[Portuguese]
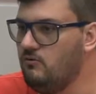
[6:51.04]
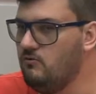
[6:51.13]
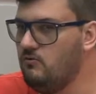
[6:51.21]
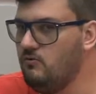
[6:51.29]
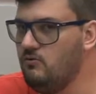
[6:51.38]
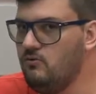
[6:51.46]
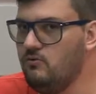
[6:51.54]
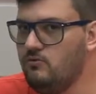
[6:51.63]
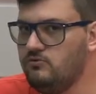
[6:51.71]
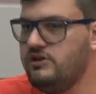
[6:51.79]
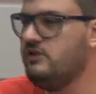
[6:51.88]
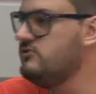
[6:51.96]

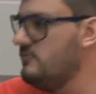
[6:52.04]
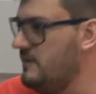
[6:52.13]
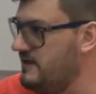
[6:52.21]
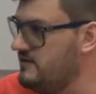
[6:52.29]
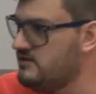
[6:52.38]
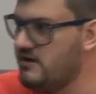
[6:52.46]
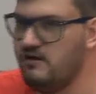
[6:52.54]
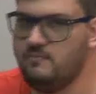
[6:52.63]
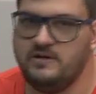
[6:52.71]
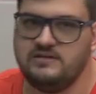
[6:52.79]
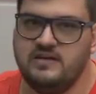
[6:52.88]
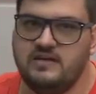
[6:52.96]
o Gelson Meriz estava
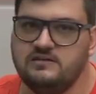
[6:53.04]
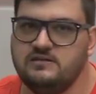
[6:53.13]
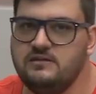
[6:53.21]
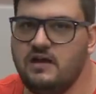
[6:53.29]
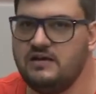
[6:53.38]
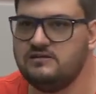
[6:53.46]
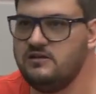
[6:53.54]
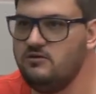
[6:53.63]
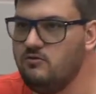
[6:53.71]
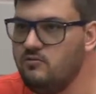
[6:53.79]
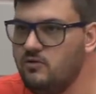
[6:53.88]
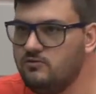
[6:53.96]
presente, assim
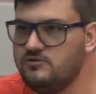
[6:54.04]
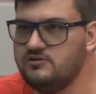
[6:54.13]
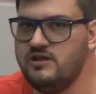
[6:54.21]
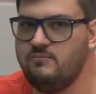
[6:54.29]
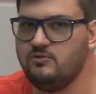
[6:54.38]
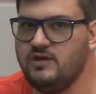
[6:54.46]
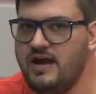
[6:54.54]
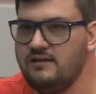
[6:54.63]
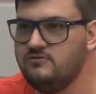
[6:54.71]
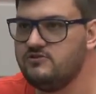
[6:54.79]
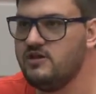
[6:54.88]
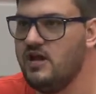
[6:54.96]
como outros
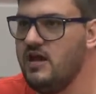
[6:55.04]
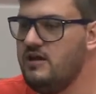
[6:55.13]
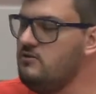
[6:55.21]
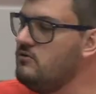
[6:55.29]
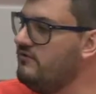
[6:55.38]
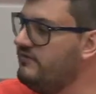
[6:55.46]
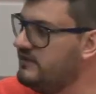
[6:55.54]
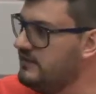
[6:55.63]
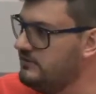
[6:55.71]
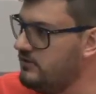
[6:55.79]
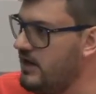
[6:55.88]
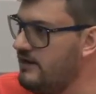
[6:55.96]
deputados, e o
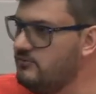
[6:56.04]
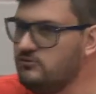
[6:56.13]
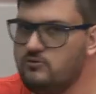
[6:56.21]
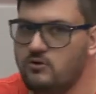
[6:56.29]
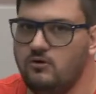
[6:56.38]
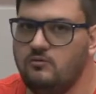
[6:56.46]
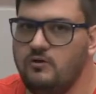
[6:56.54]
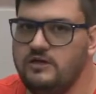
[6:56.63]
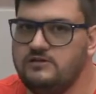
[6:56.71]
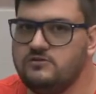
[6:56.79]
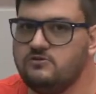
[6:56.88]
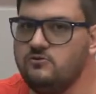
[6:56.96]
governador Raimundo Colombo,
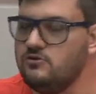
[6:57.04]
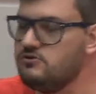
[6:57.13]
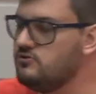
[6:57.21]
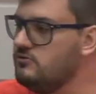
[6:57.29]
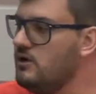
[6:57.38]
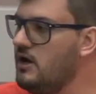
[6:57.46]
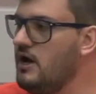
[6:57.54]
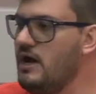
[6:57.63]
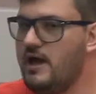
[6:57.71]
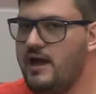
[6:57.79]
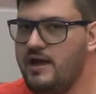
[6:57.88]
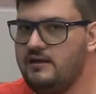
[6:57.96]
em discurso,
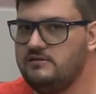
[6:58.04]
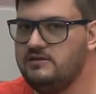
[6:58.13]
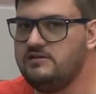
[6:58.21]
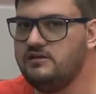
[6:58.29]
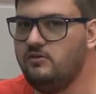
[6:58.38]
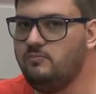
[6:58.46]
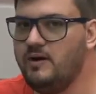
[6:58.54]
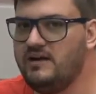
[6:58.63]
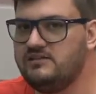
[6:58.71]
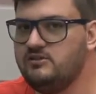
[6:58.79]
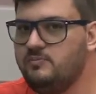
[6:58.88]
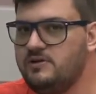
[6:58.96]
é, disse que o
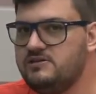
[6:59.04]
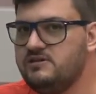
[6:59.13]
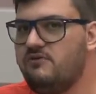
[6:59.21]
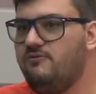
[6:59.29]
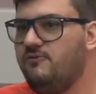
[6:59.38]
partido precisa